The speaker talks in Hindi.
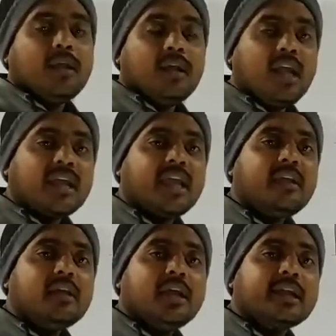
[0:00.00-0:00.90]

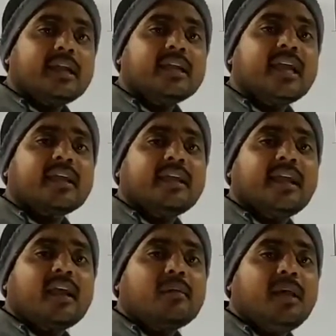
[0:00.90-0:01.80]
लेकिन इटली के
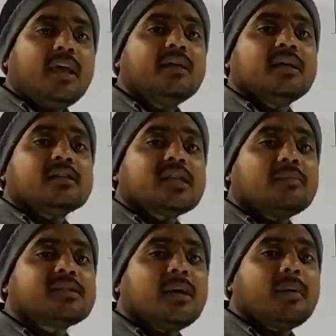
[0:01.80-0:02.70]
एकीकरण में
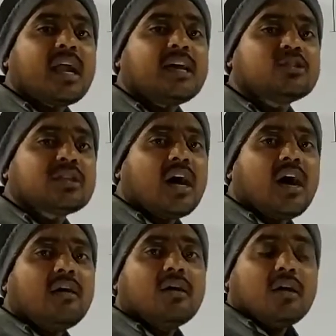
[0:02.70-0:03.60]
सबसे बड़ा जो था
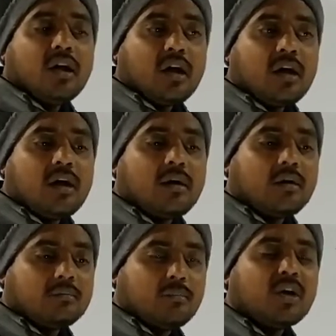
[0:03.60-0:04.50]

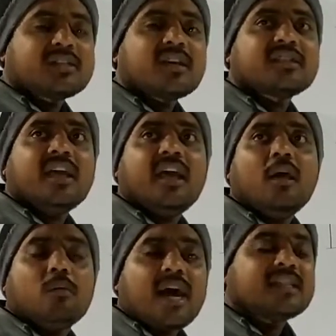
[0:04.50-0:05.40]
आ, बोल सकते
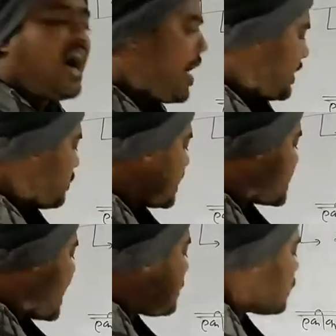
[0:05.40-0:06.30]
हैं वाधाएं
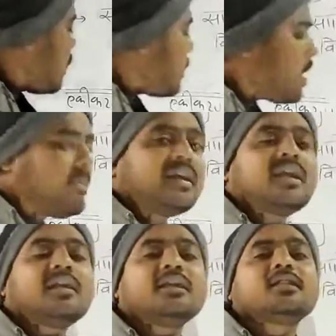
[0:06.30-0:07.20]
वाधाएं पोप और
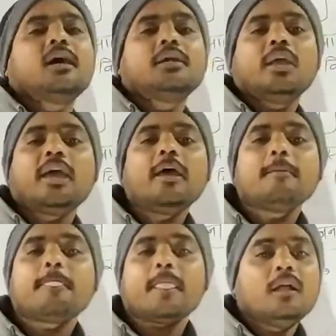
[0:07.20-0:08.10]
मेटर्निक था ठीक है
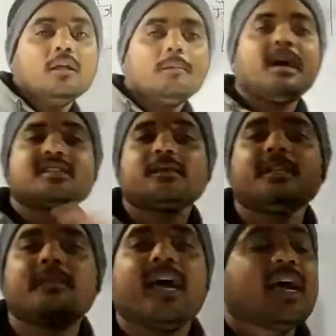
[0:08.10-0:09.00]
बात
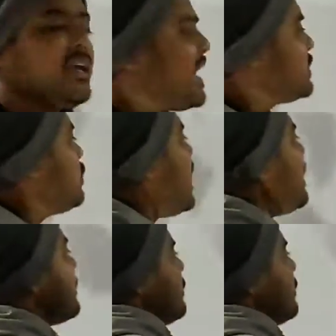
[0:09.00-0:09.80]
समझ में आया याद हुआ